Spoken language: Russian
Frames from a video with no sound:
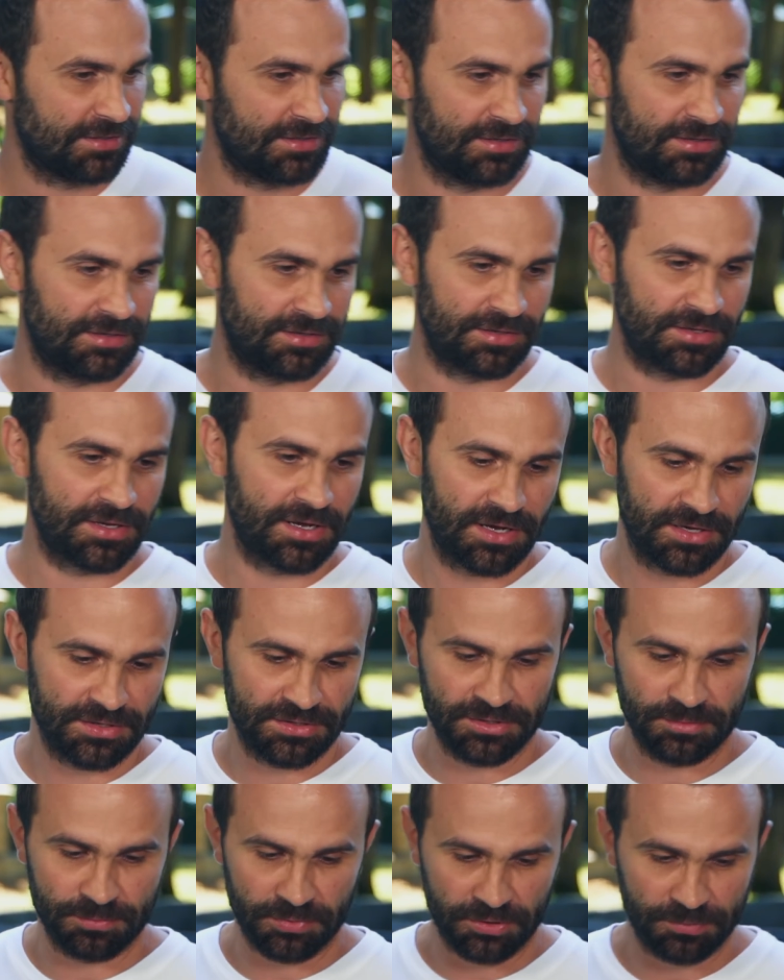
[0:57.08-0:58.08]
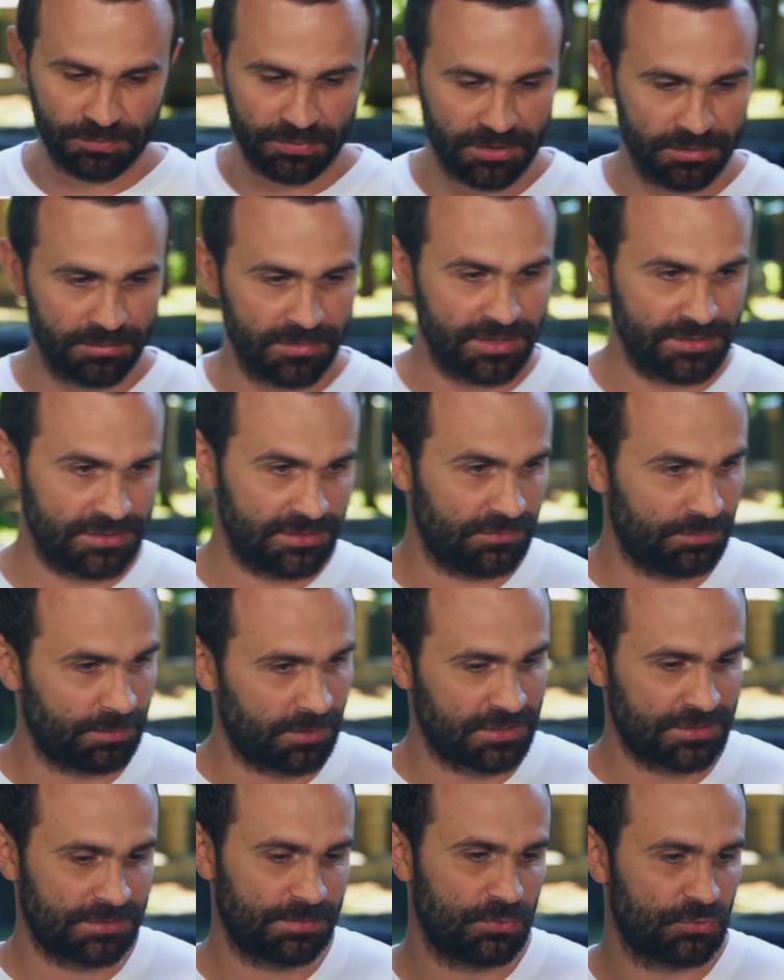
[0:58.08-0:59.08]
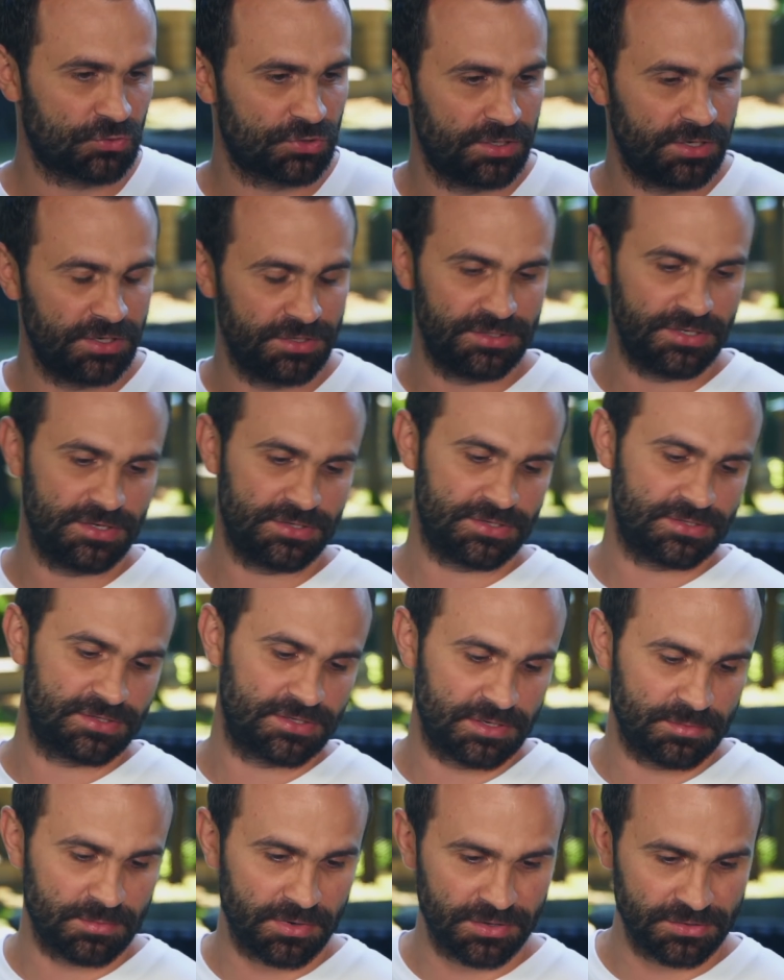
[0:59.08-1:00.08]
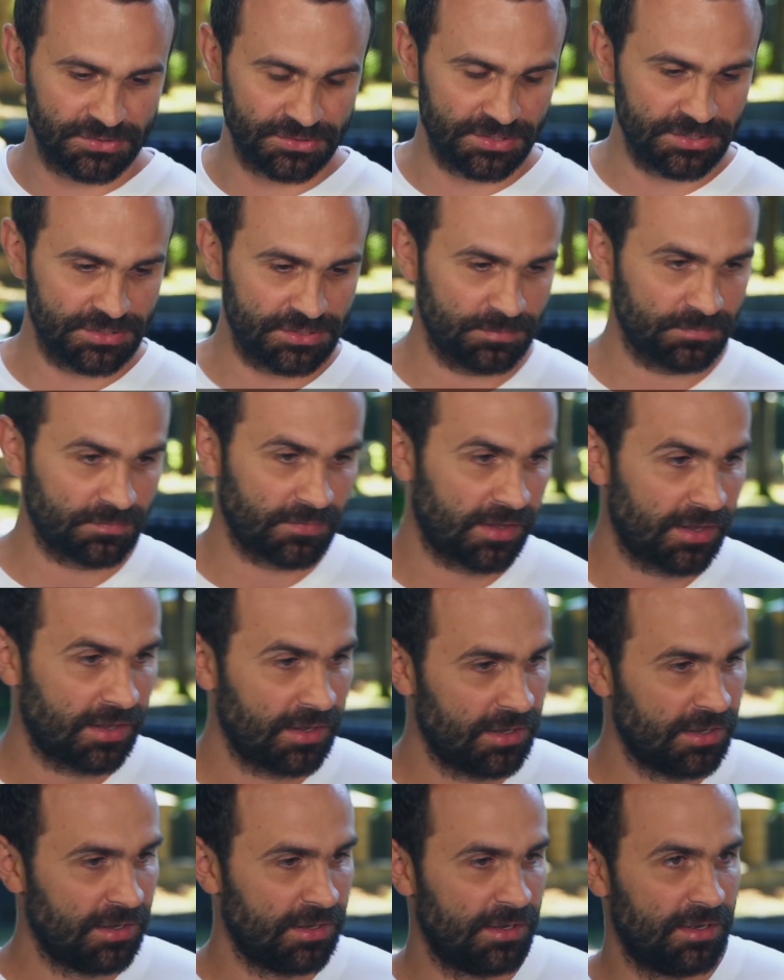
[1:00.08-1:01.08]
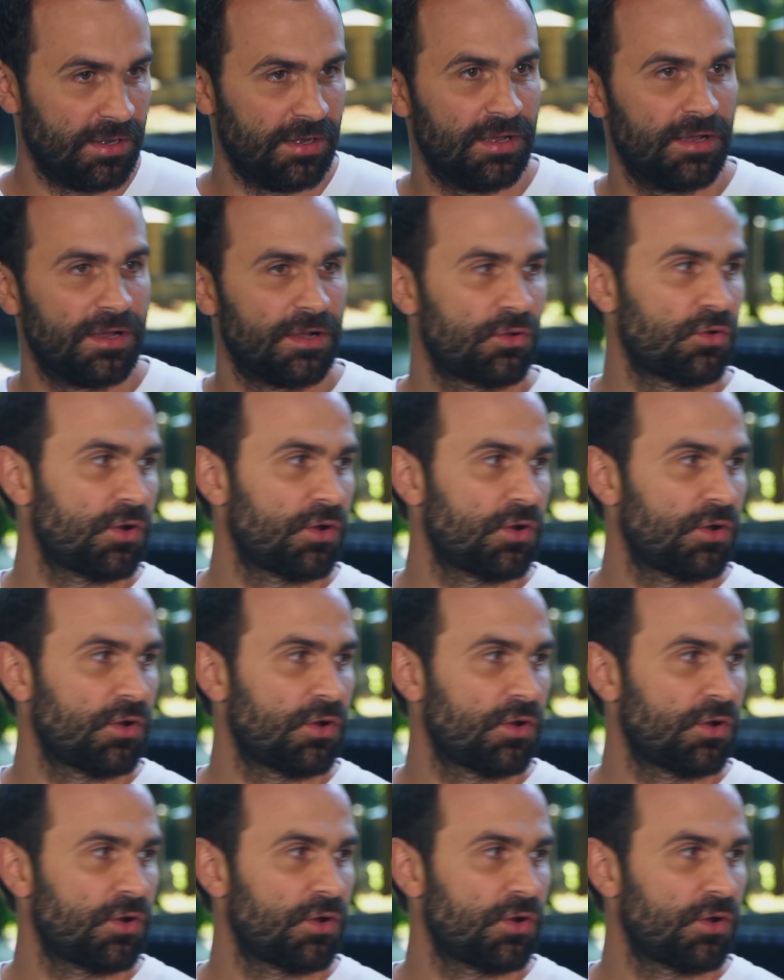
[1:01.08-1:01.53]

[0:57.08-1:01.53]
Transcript: а, я IT-предприниматель, в принципе, уже лет 10 занимаюсь этим. А,